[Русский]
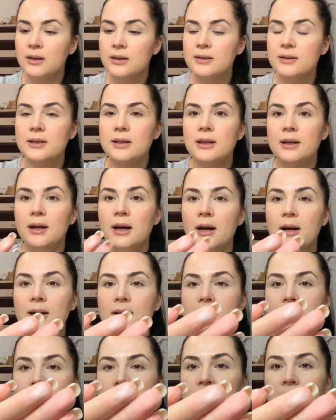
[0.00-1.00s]
слегка
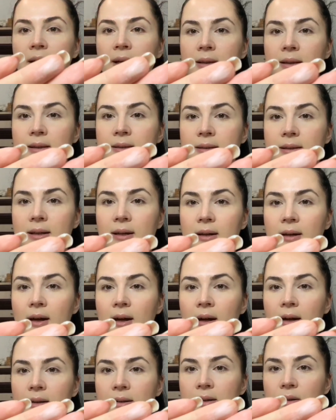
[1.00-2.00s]
розоватый,
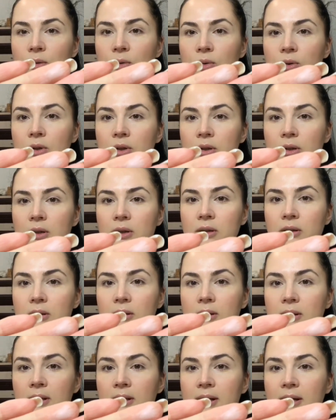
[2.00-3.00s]
слегка такой
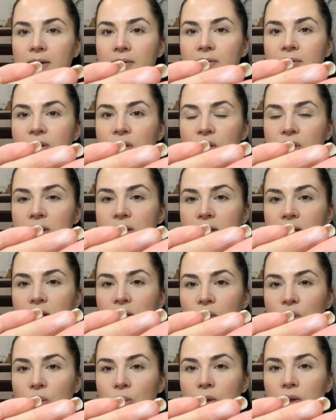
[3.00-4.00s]
голографический,
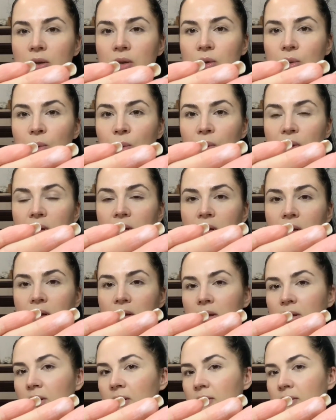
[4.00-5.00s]
что ли,
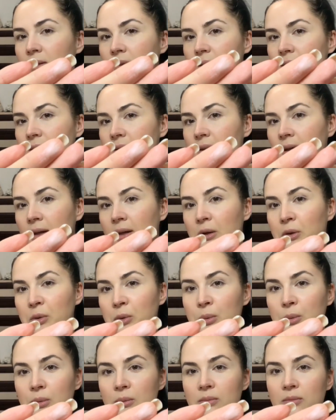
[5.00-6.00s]
какой-то, не
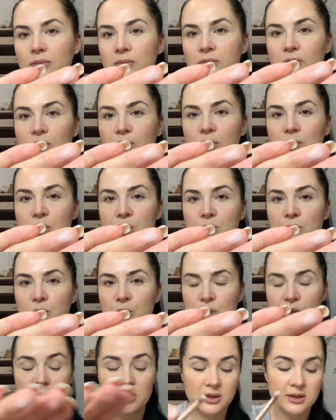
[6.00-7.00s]
знаю. Ну, в общем,
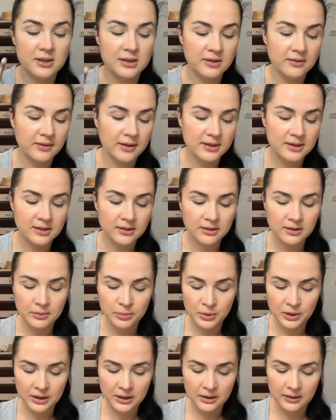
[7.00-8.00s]
очень красивый оттенок,
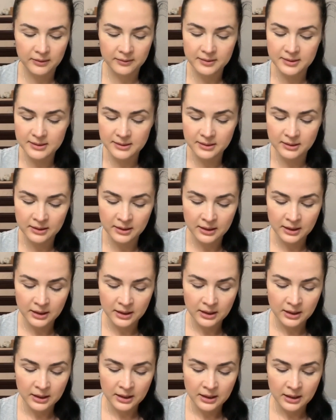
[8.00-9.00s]
мне нравится.
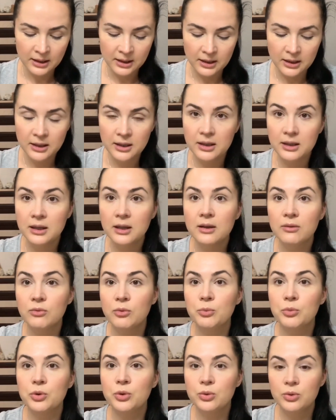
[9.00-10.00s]
И я
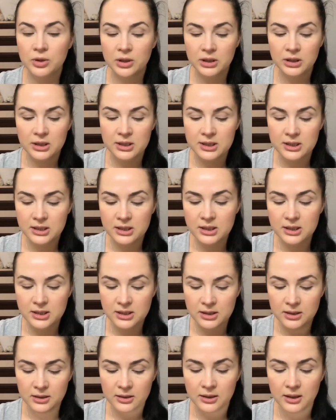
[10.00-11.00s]
его буду
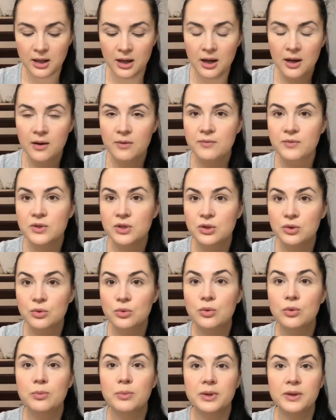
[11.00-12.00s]
наносить на все
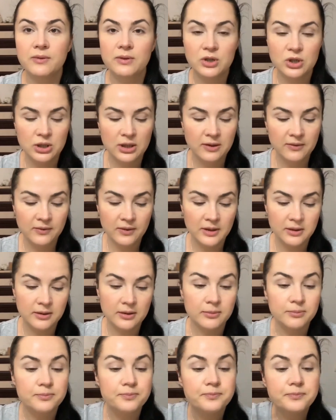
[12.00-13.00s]
подвижное
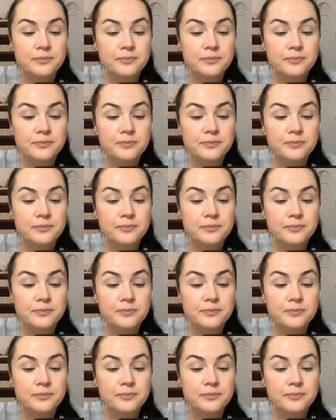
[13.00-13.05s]
веко.